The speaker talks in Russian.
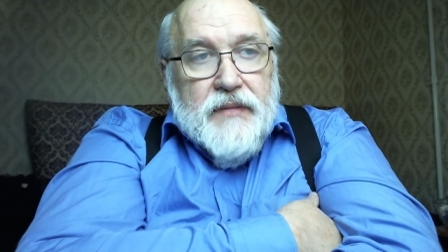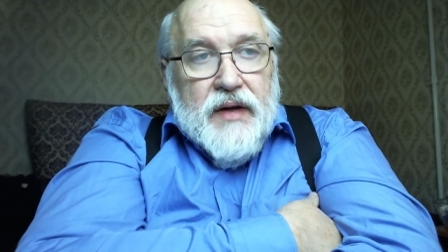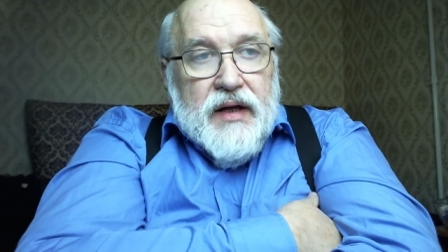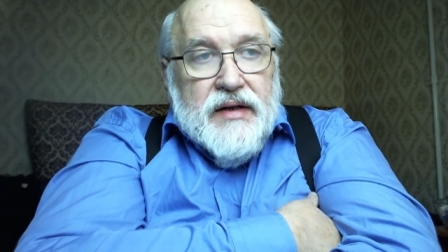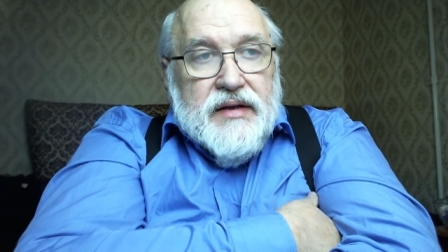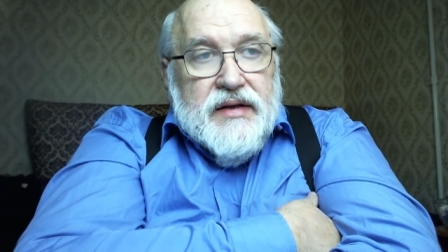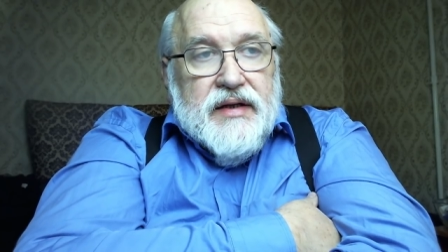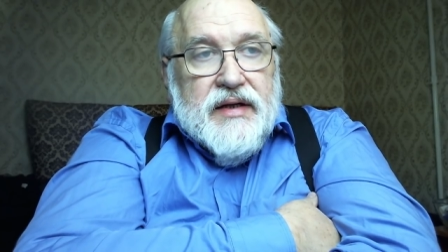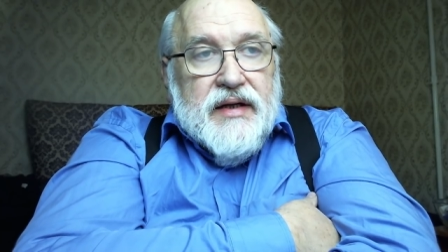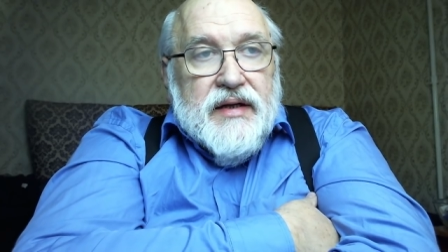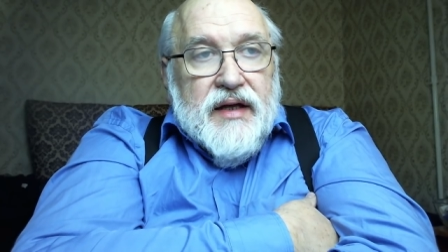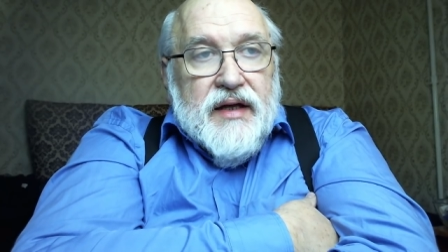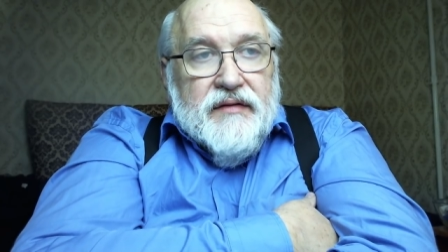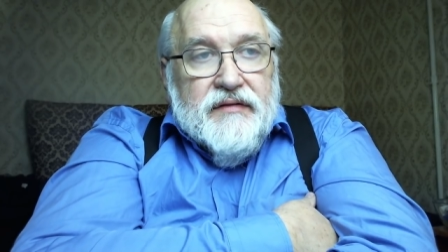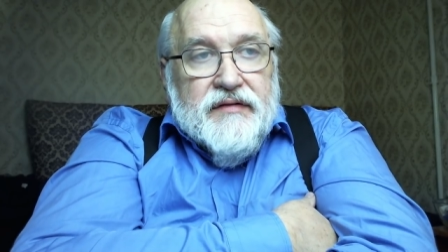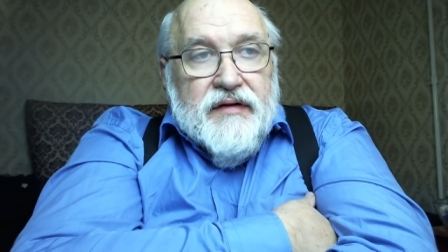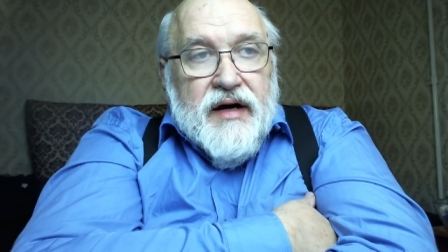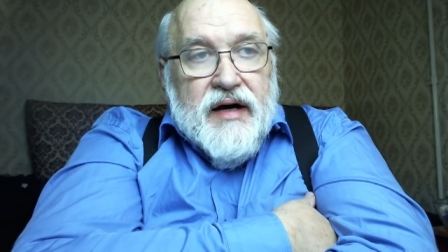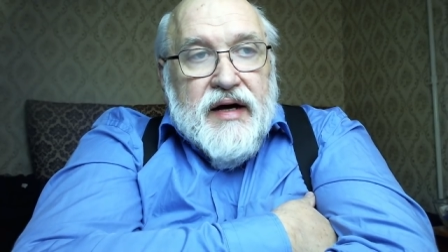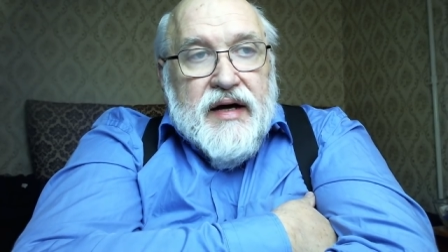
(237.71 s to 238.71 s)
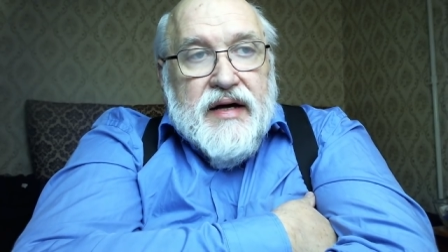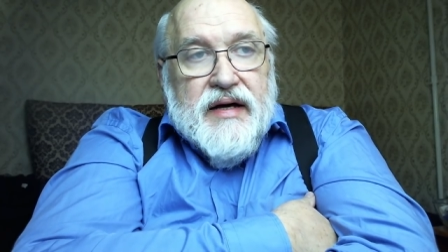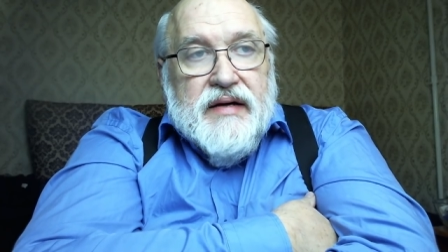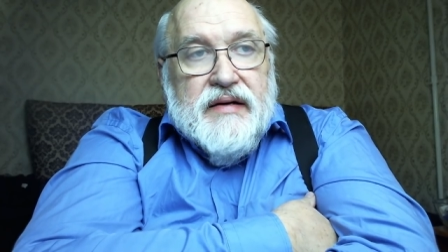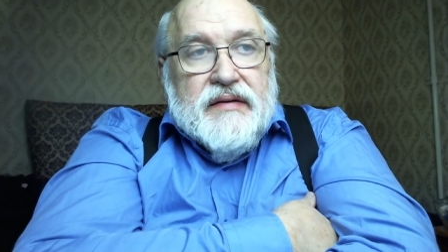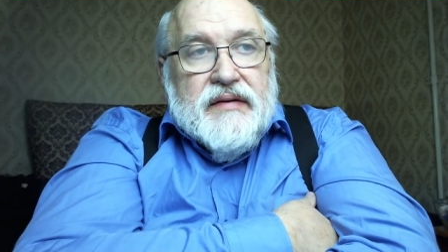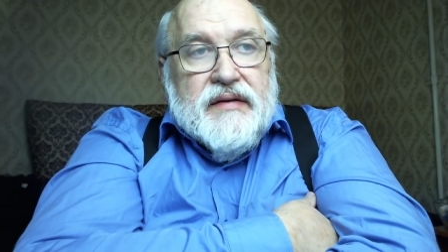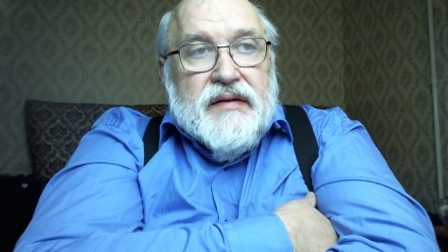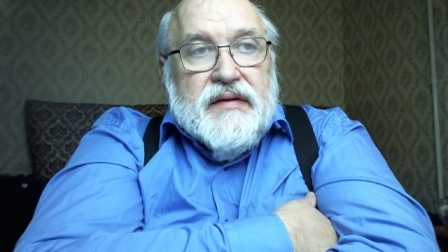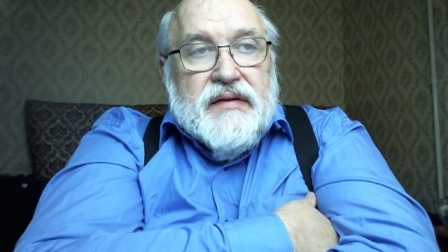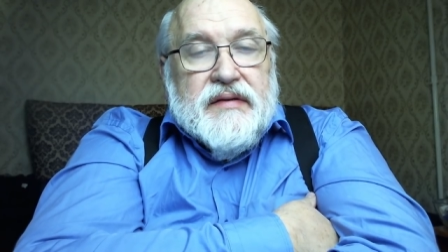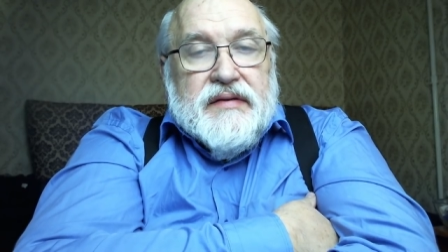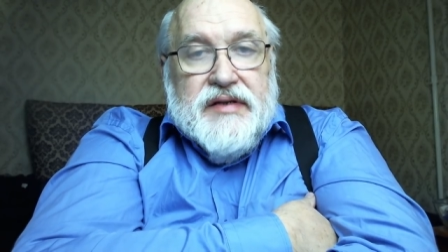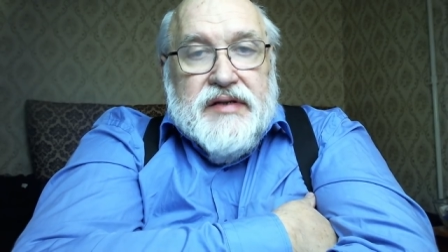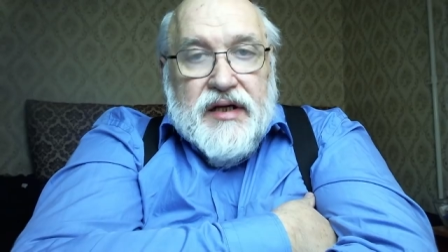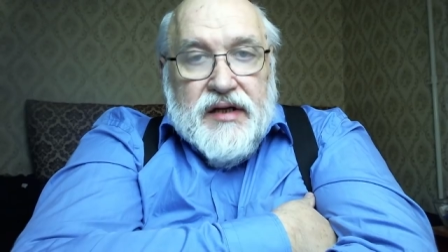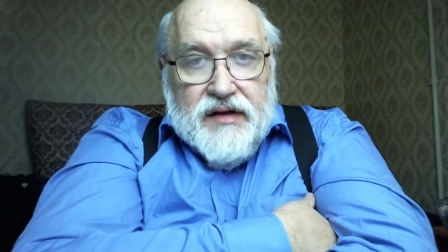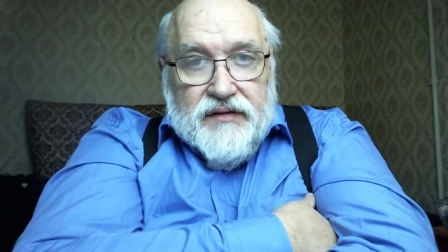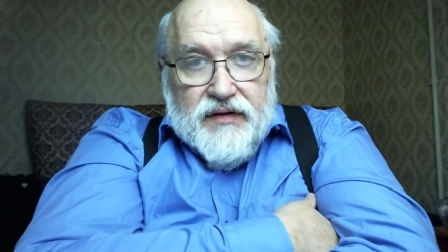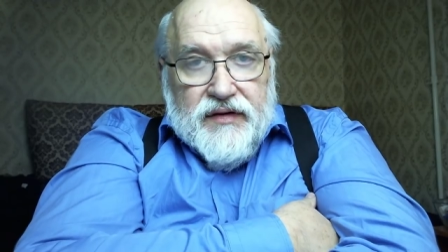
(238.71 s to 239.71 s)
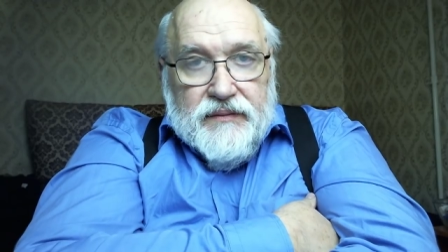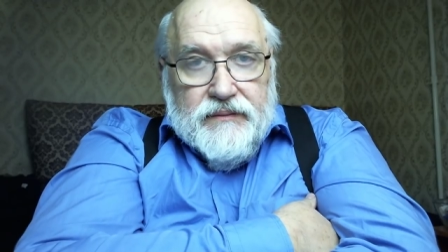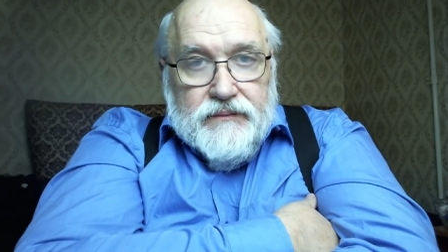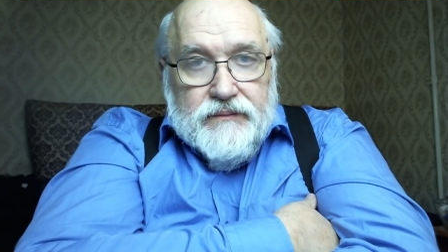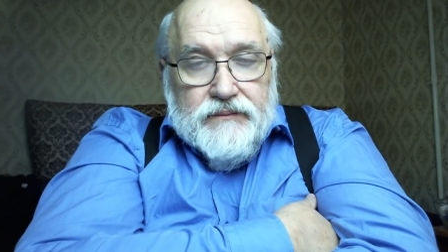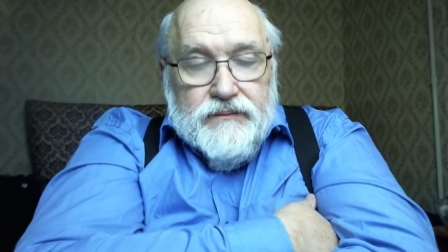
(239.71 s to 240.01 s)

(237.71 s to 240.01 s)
это глава э, церкви.